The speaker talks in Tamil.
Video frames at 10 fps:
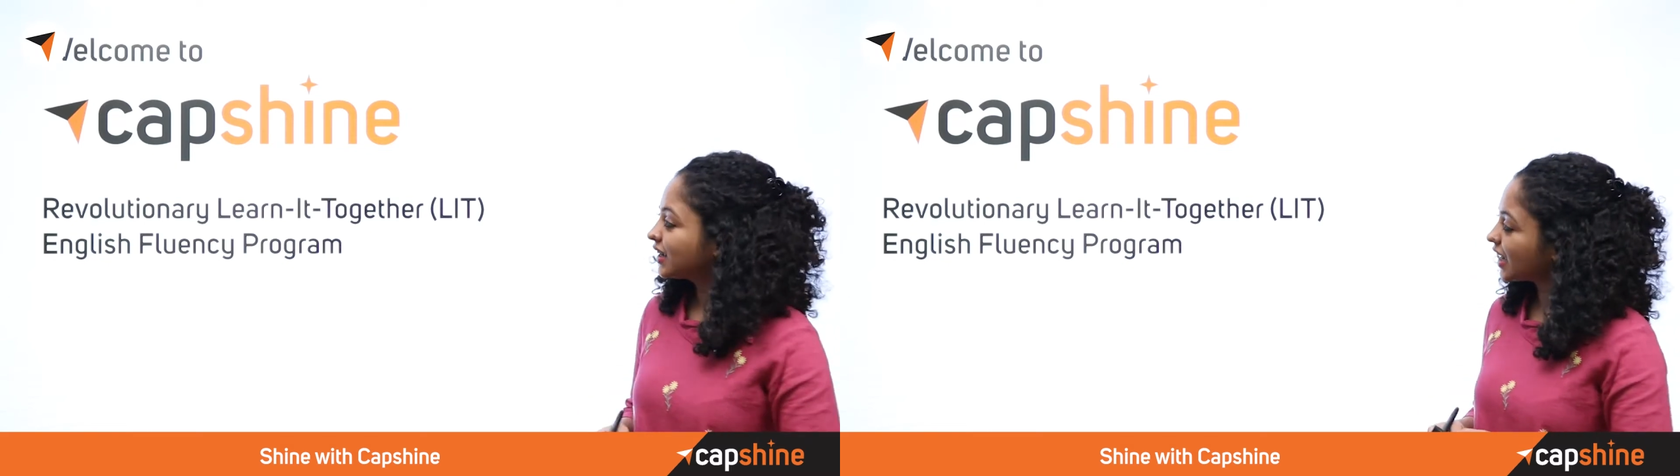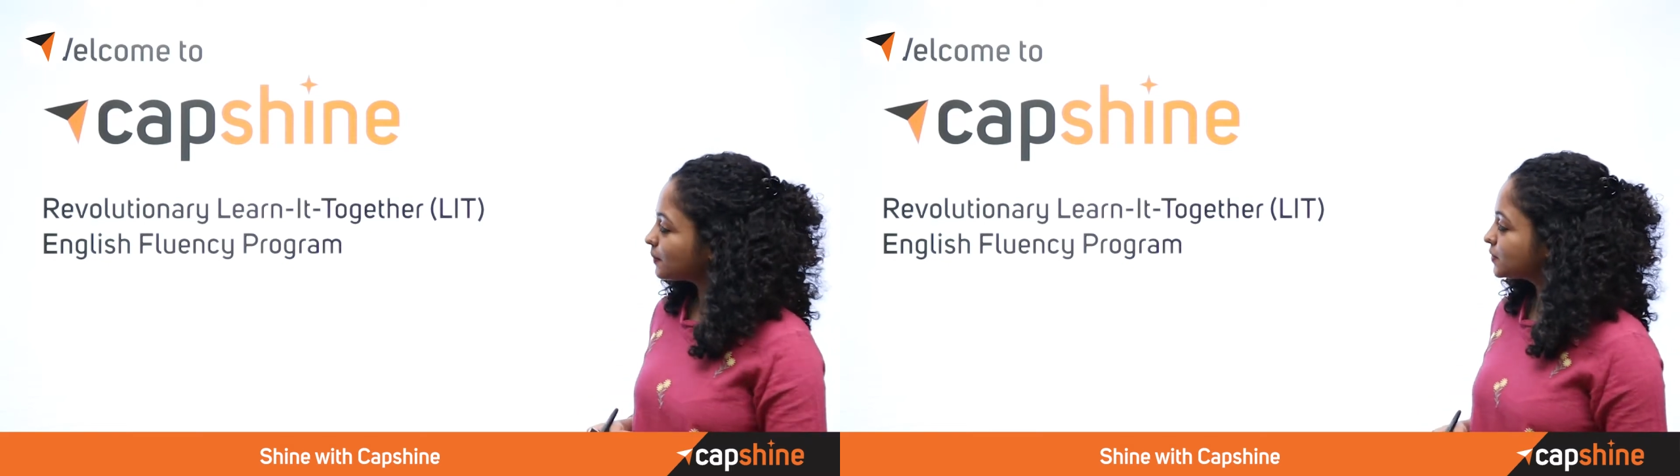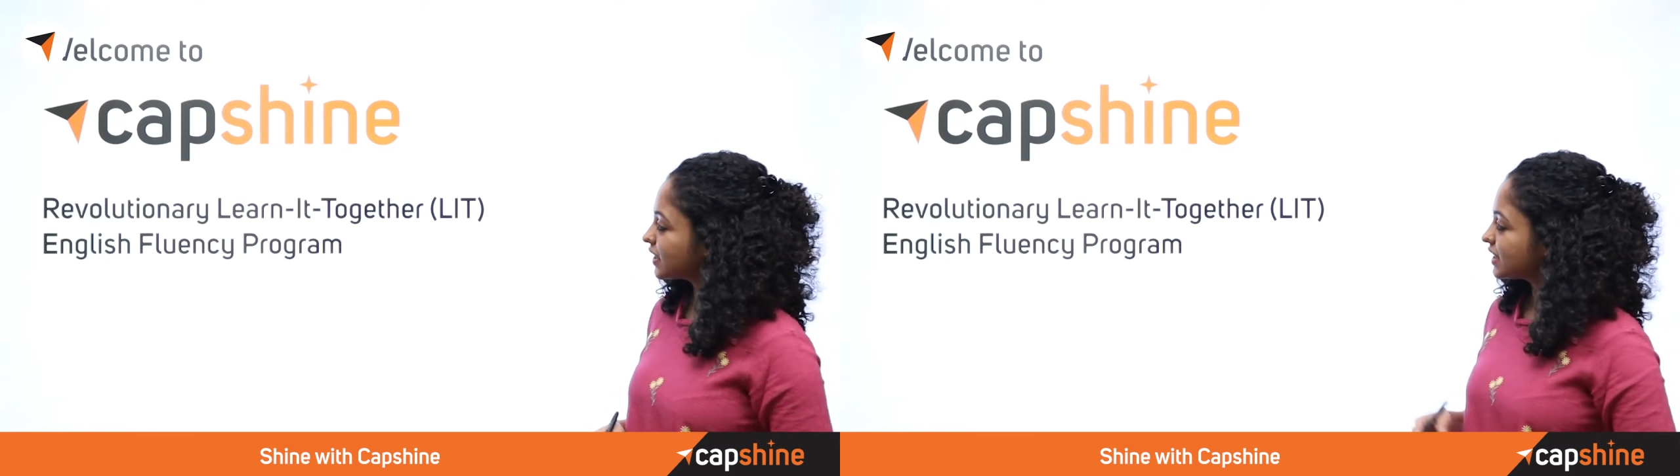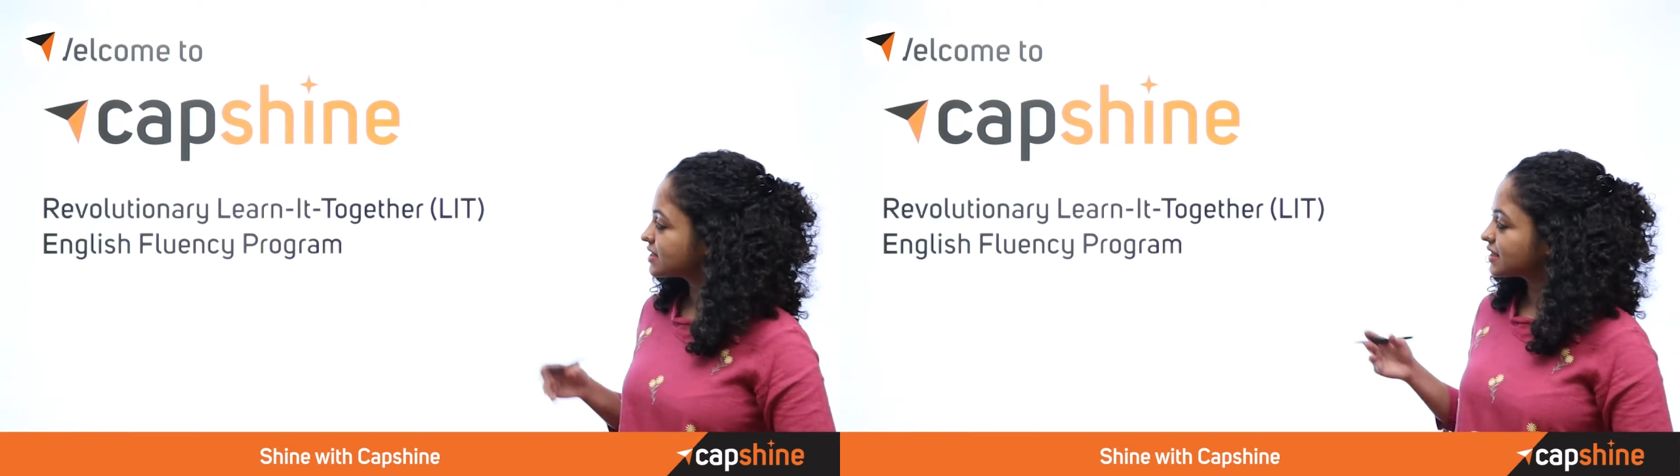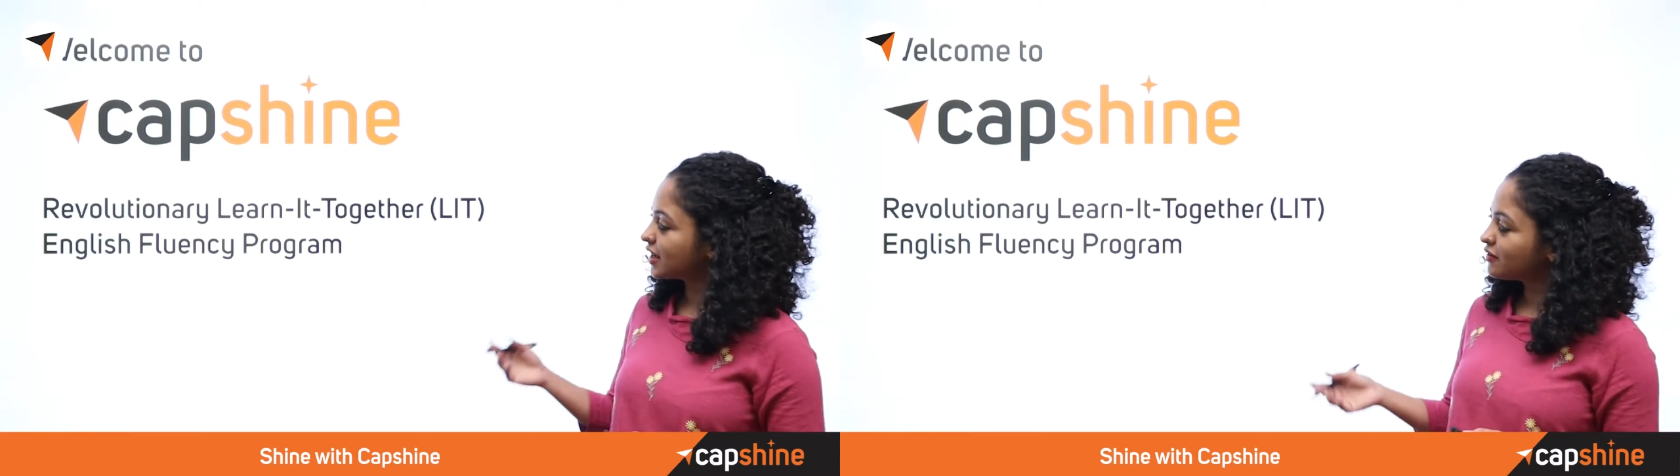கேப்ஷைன்
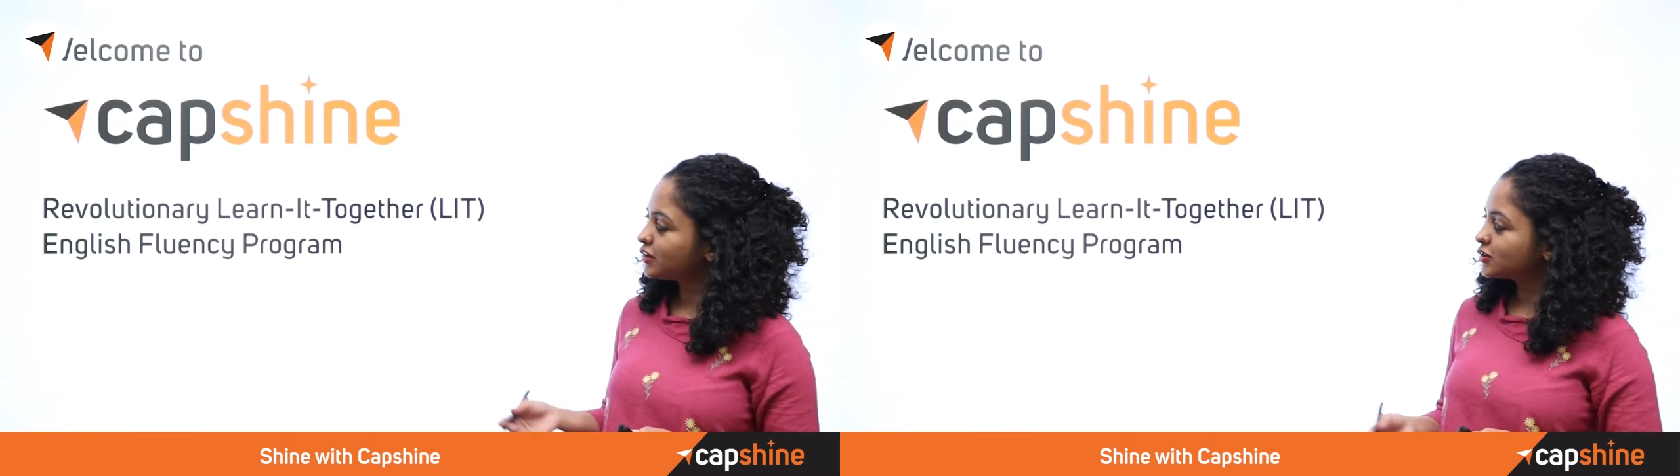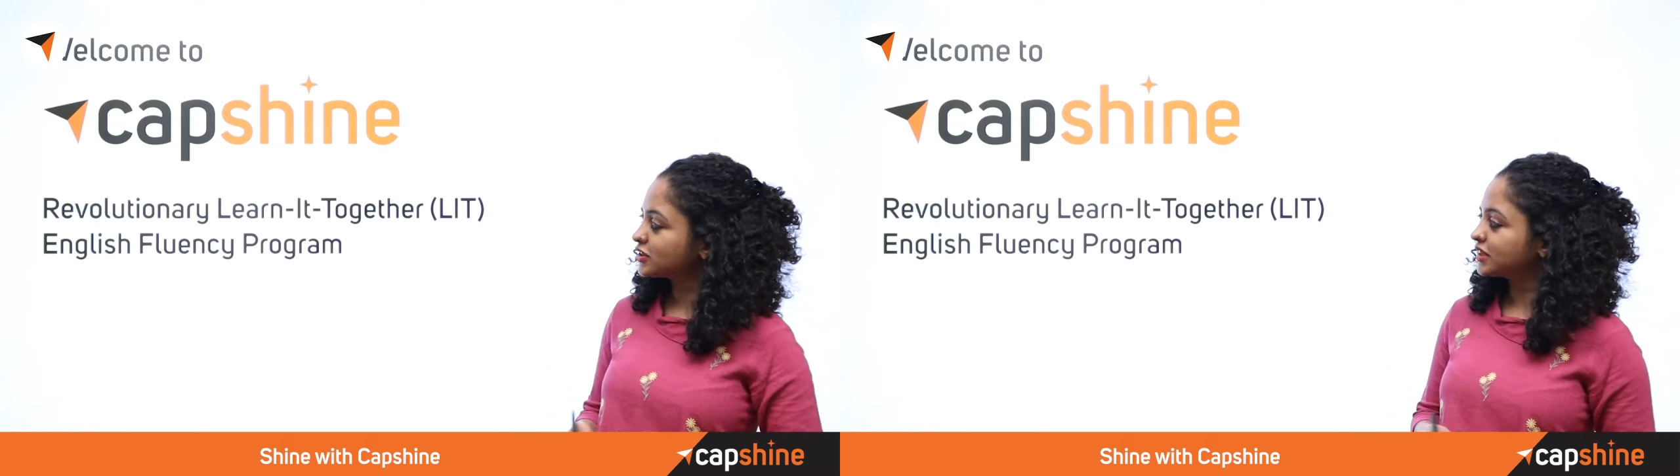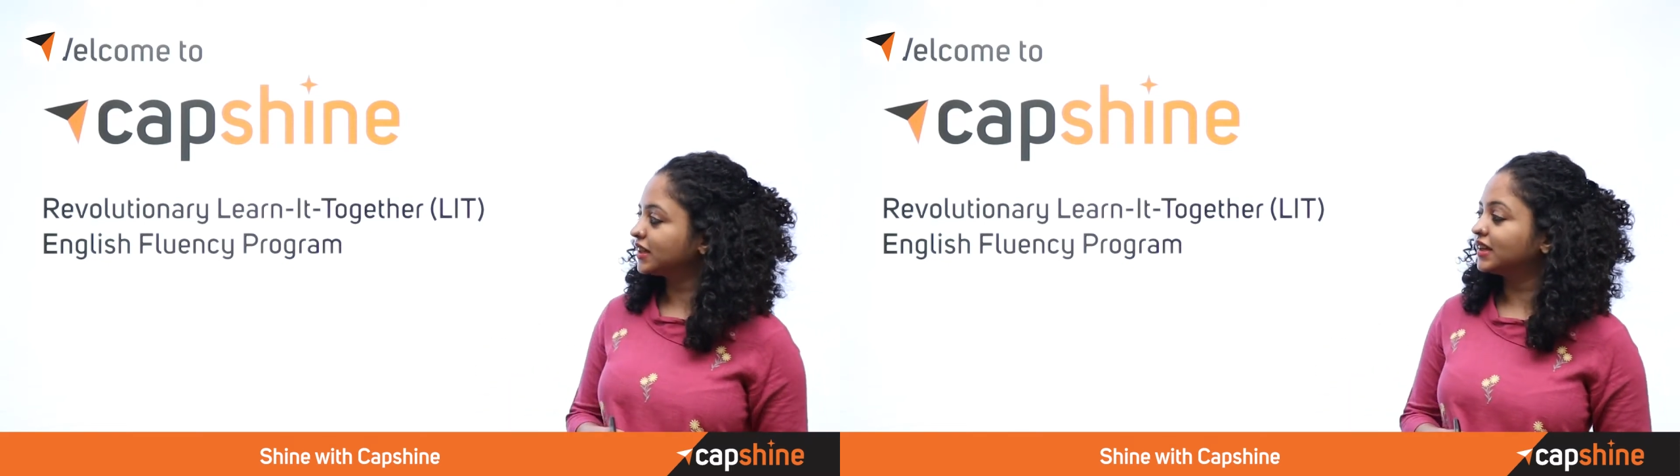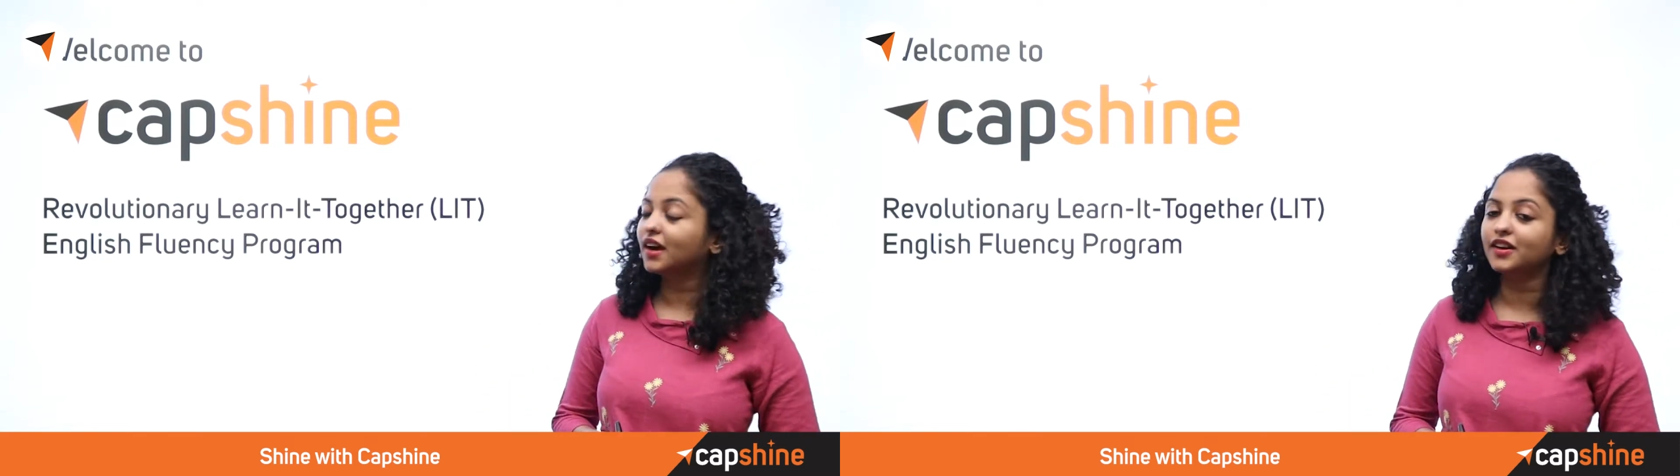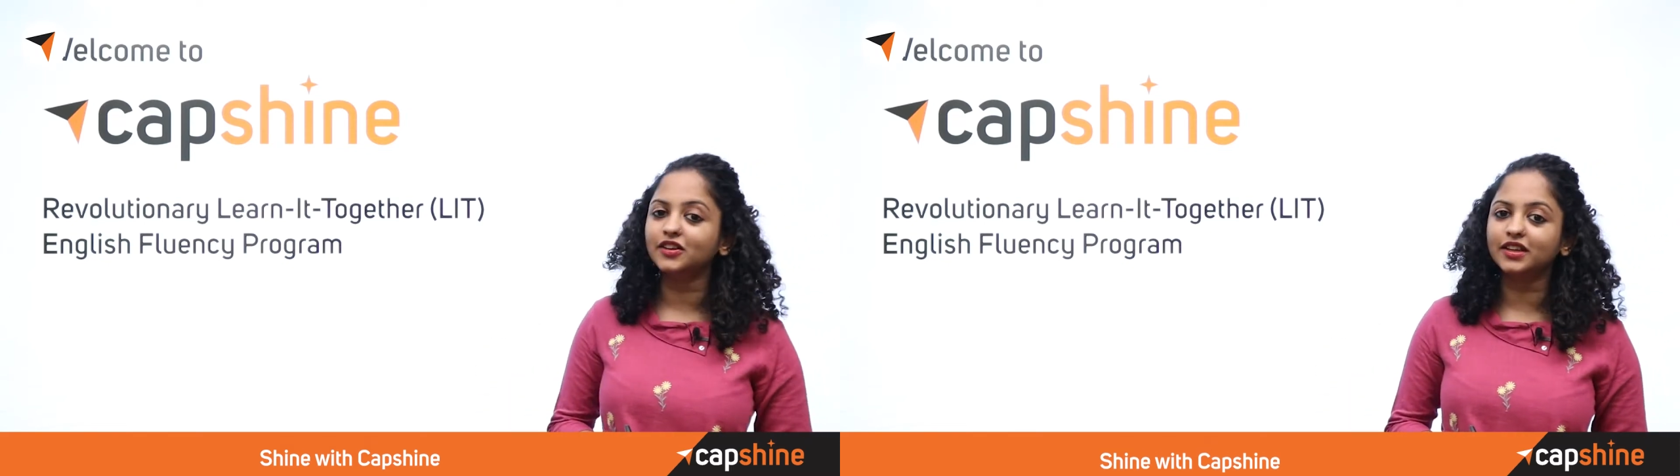இஸ் அ ரெவல்யூஷனரி
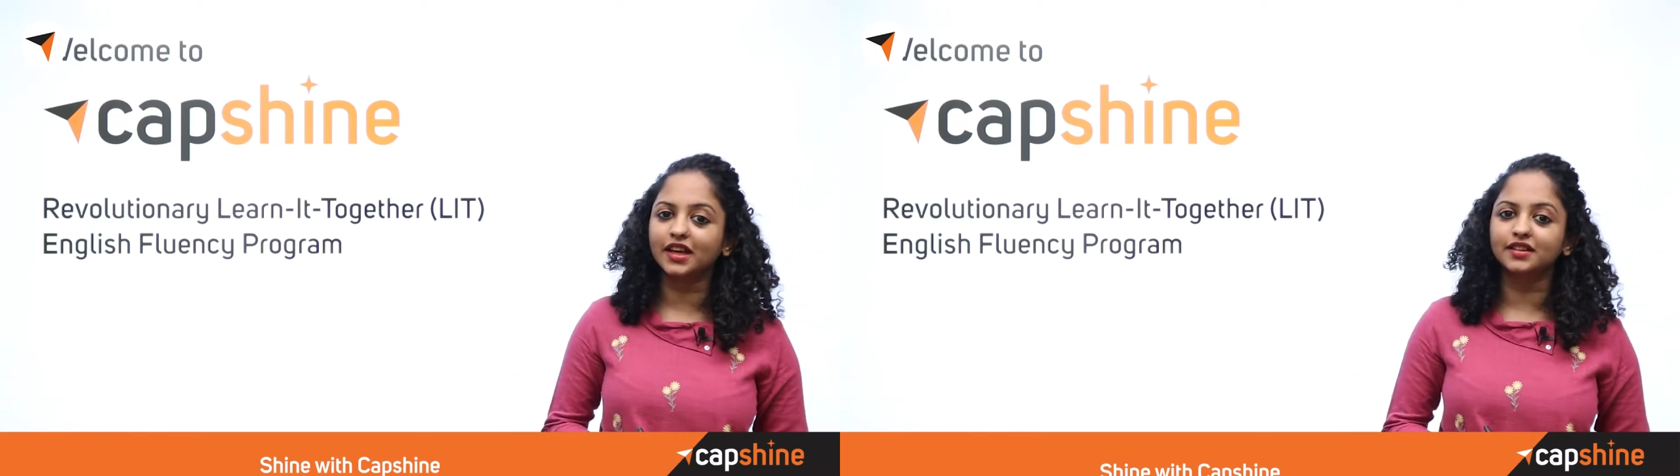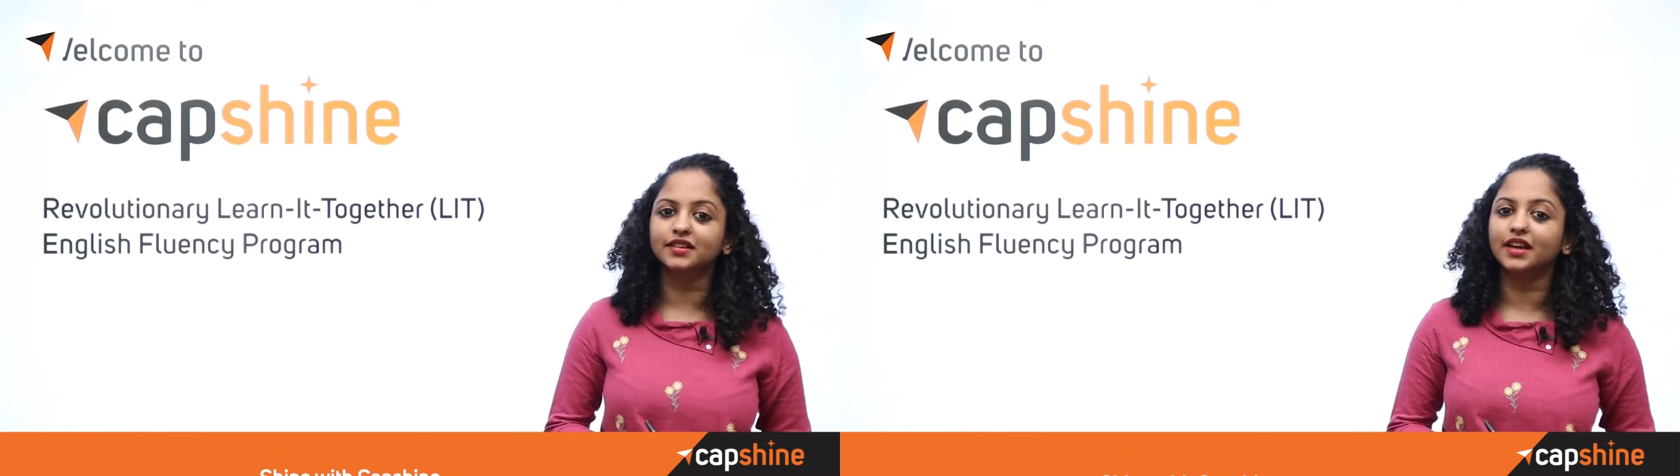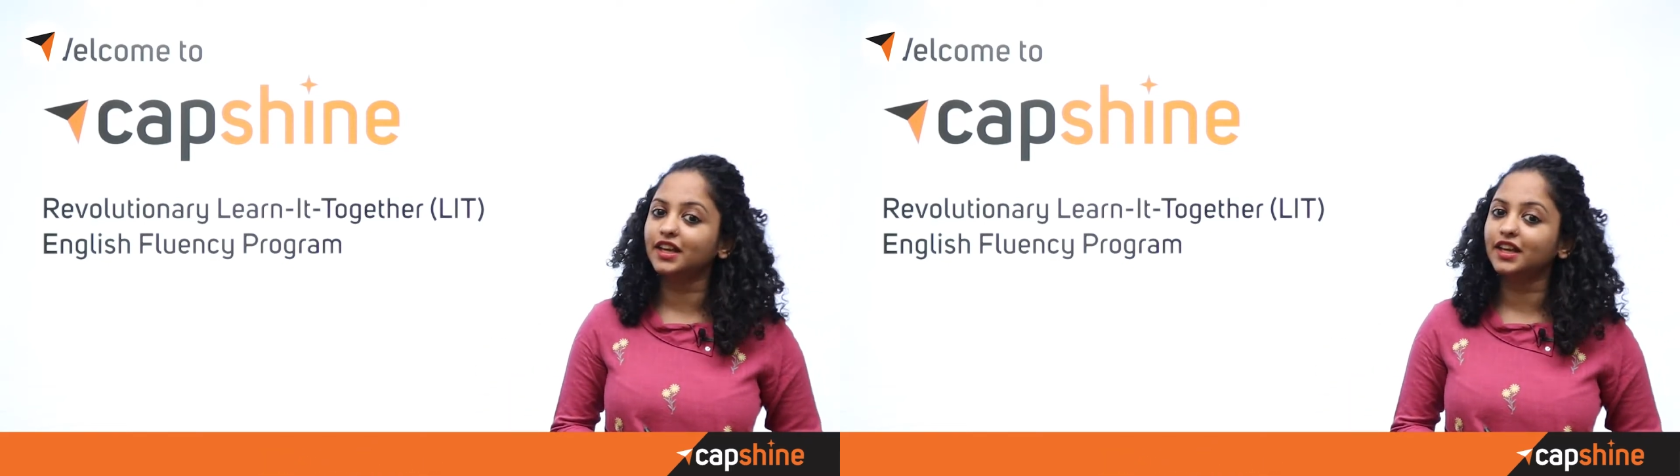லேர்ன் டுகெதர்